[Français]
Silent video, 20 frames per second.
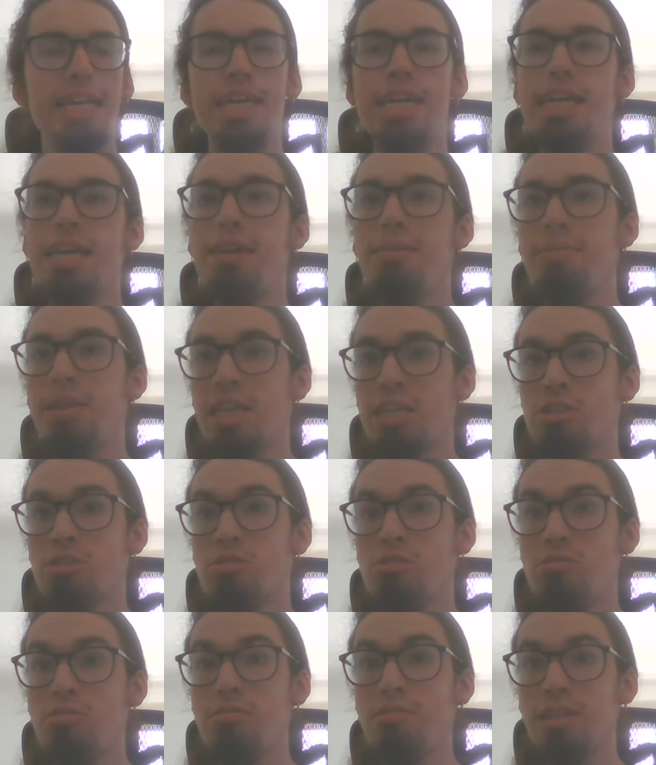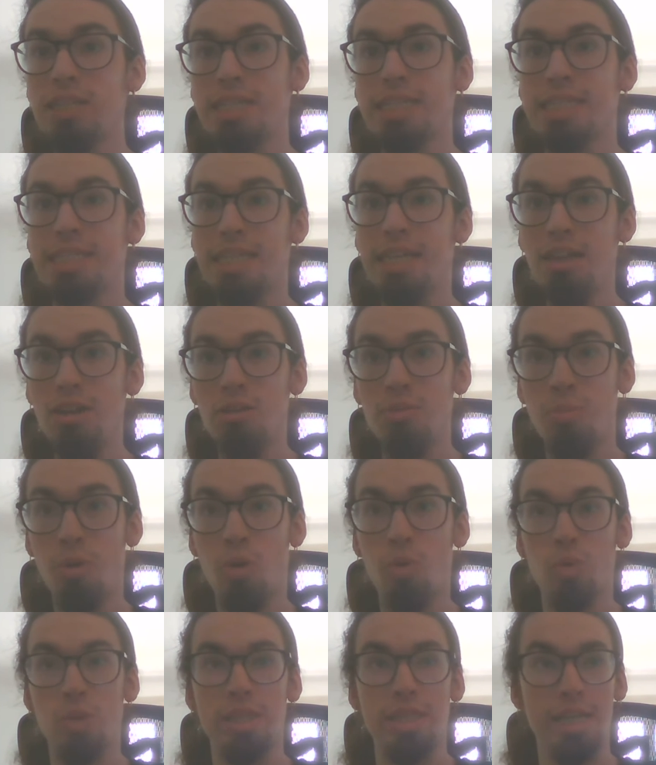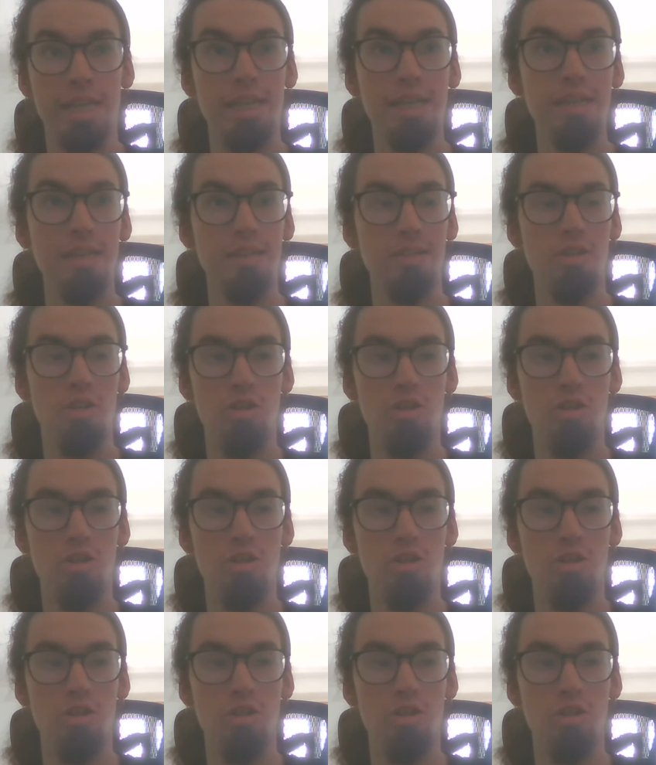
Et bien sûr, c'est le bon temps,